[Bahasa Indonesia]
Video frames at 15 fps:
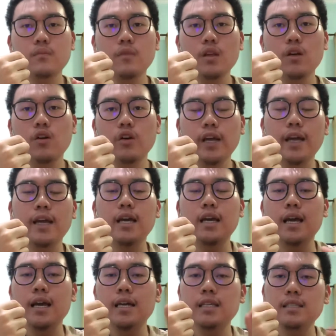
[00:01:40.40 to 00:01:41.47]
oke. Okay.
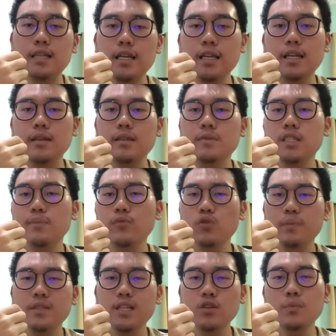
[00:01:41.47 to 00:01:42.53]
Jadi
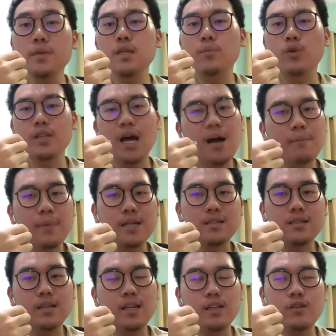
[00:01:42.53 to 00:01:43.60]
10% itu bisa buat apa
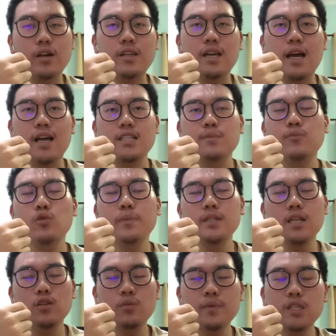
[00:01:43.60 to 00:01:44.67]
sih gitu kan ya.
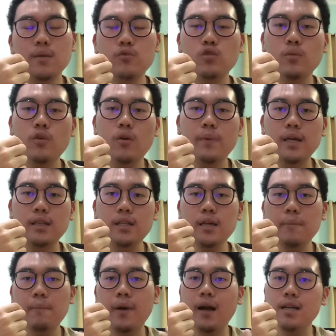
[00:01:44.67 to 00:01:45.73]
10% itu bisa untuk
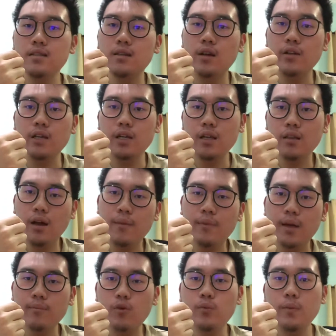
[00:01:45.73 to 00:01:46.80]
mengobati bekas jerawat kehitaman
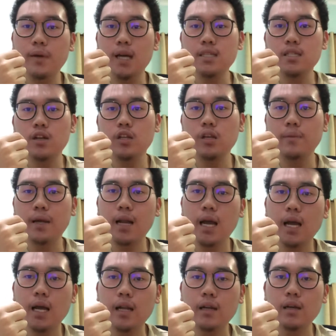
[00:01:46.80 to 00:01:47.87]
maupun bekas jerawat
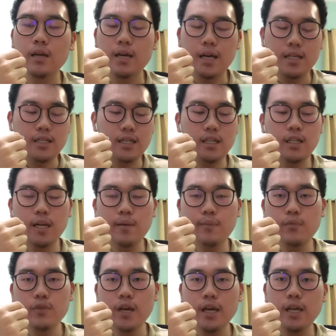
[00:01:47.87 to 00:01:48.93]
kemerahan. Jadi dia
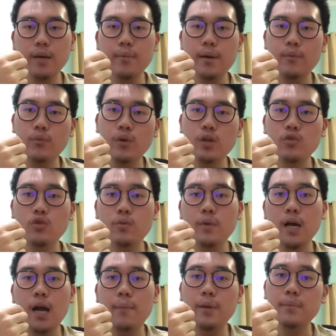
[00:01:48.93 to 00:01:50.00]
mempunyai kemampuan untuk
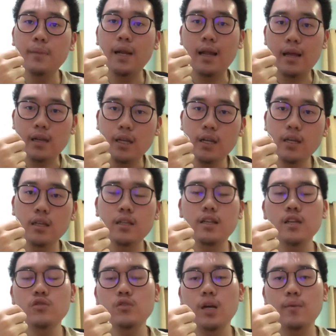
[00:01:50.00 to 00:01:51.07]
menghambat melanin, dia
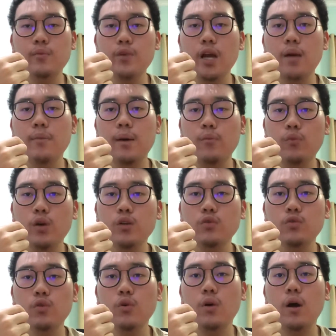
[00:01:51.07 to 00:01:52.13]
juga mempunyai kemampuan
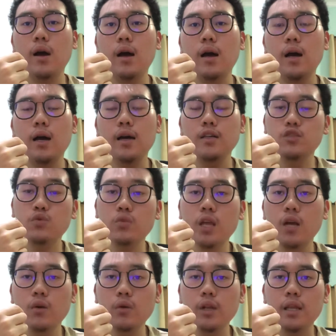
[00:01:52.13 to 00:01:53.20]
untuk uh, eh, syuting
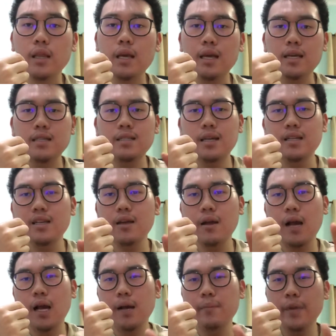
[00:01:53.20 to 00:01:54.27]
kulit. Jadi
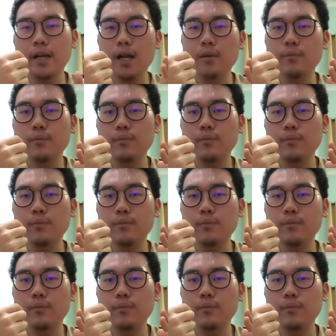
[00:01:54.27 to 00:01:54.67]
kemerahan